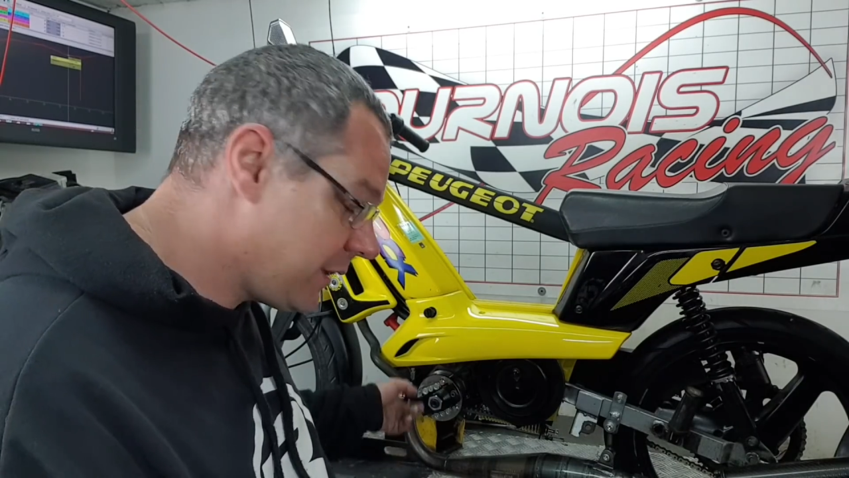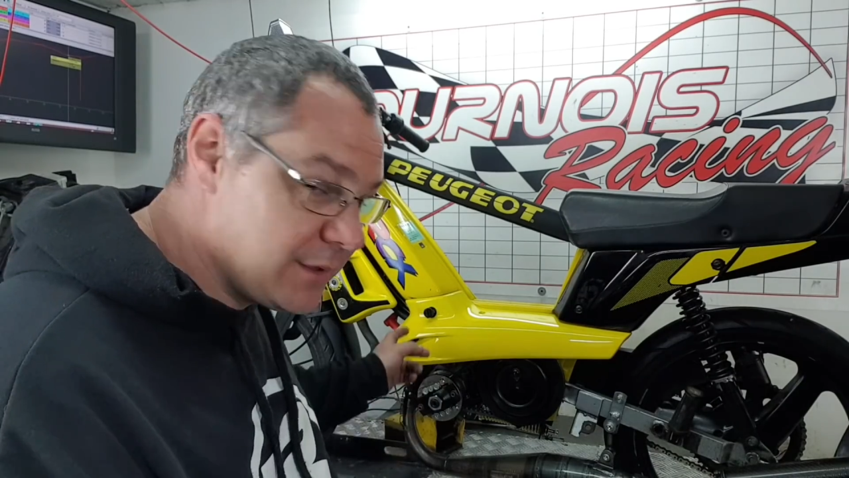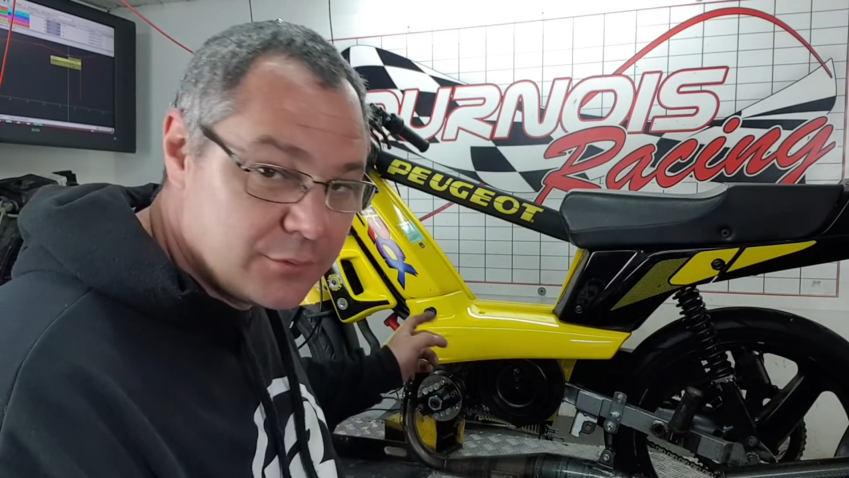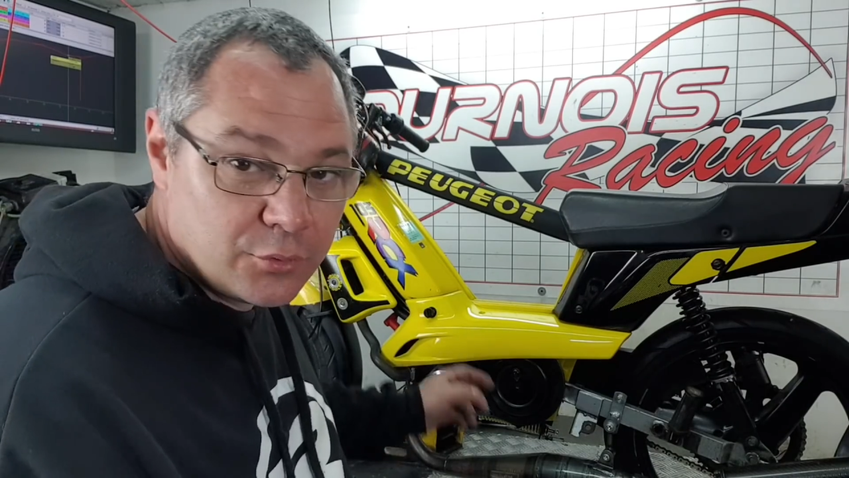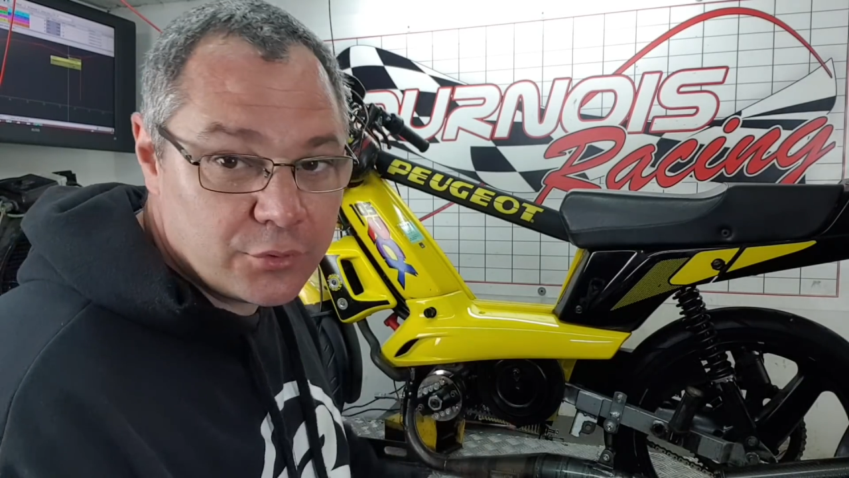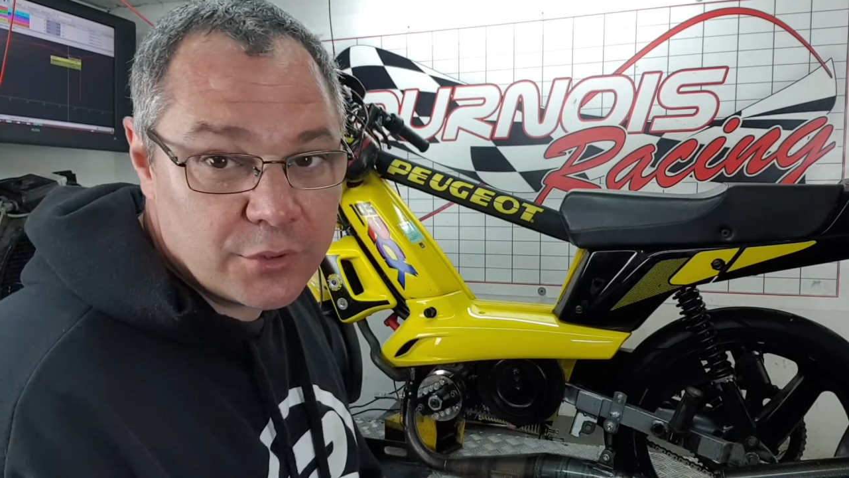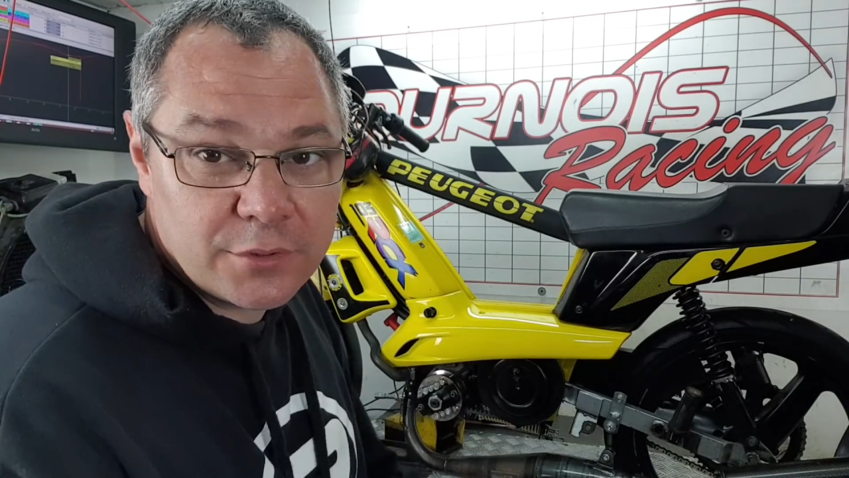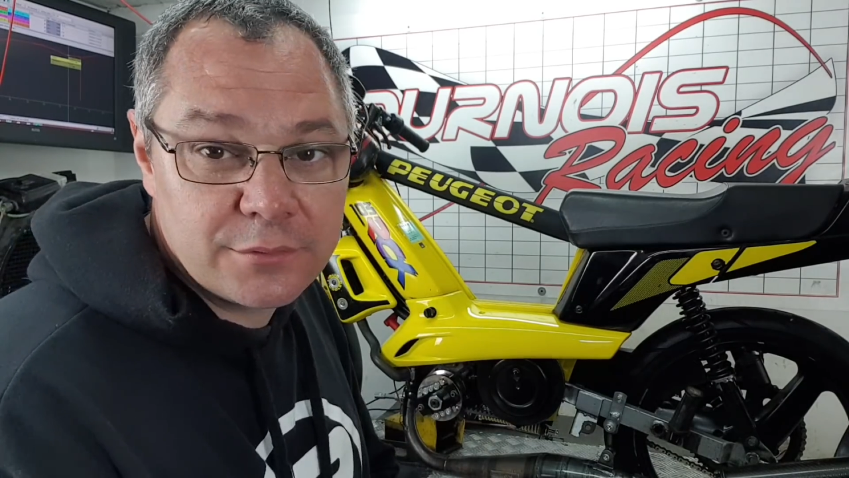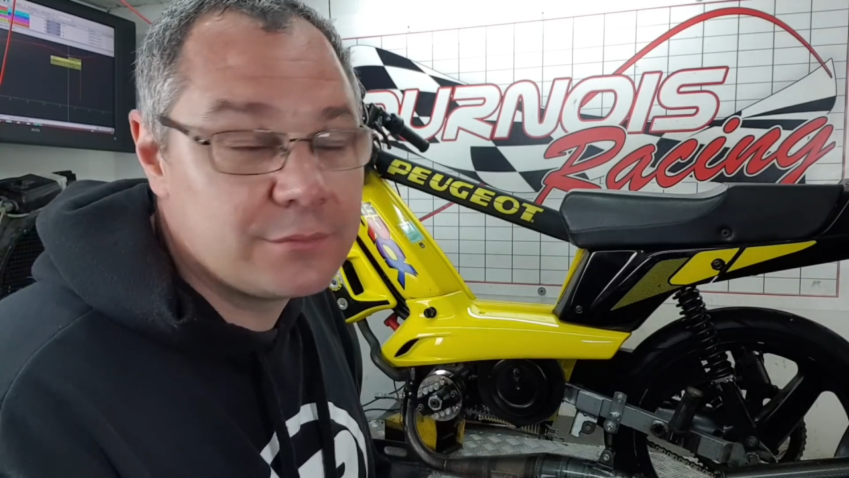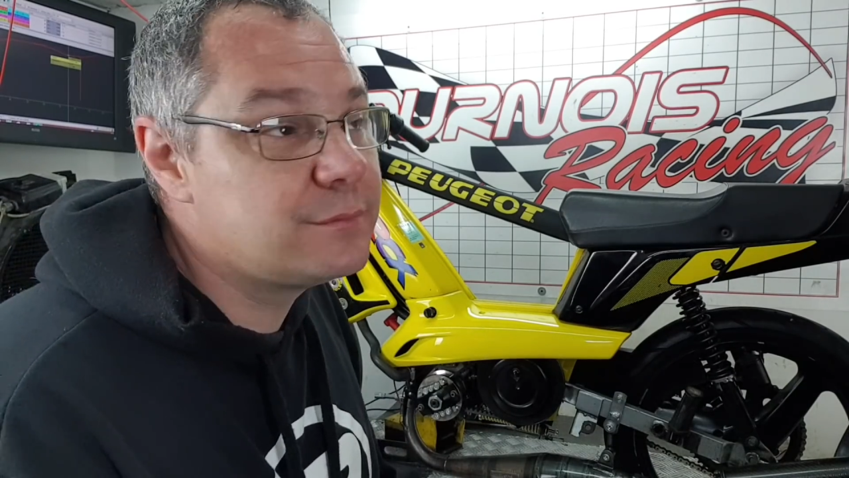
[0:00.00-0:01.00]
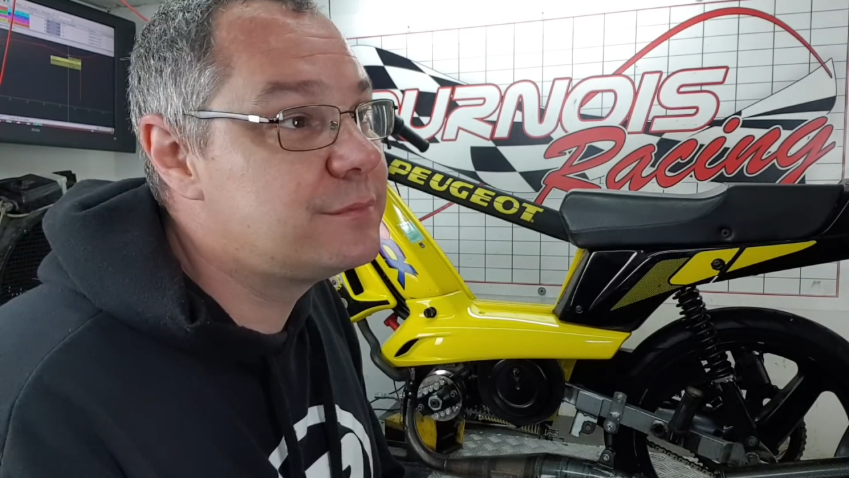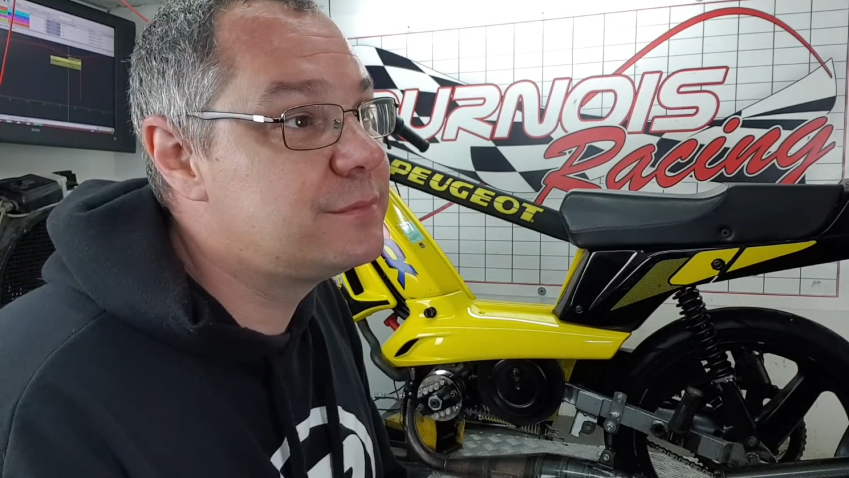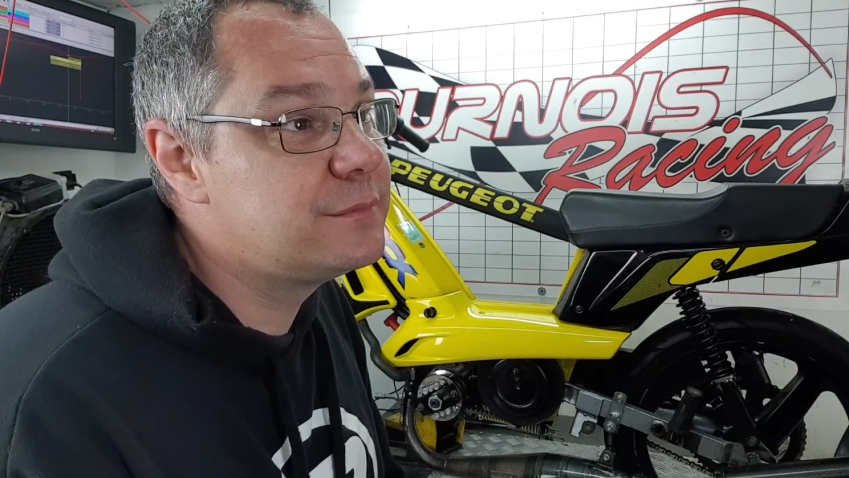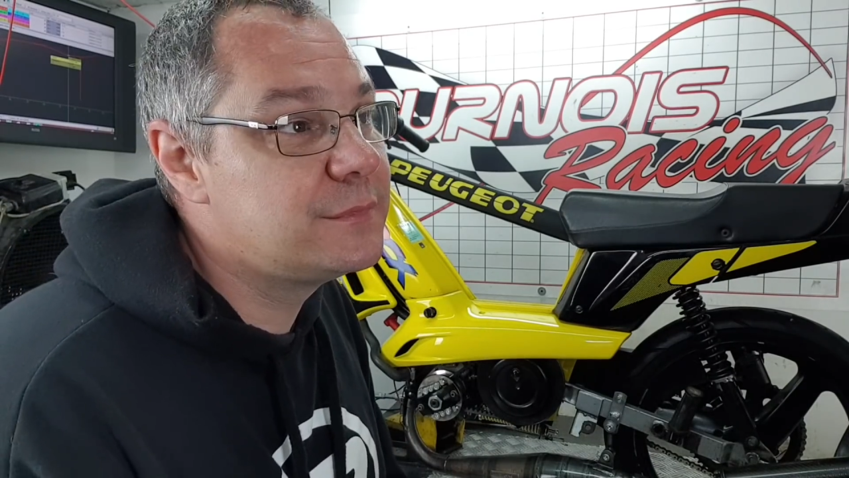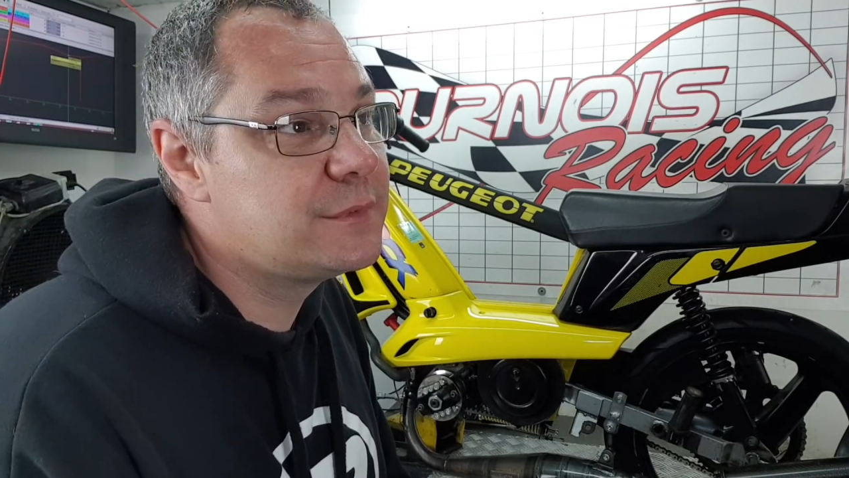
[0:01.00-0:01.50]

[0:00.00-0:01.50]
Ouais, donc, il y a un mal aussi tournant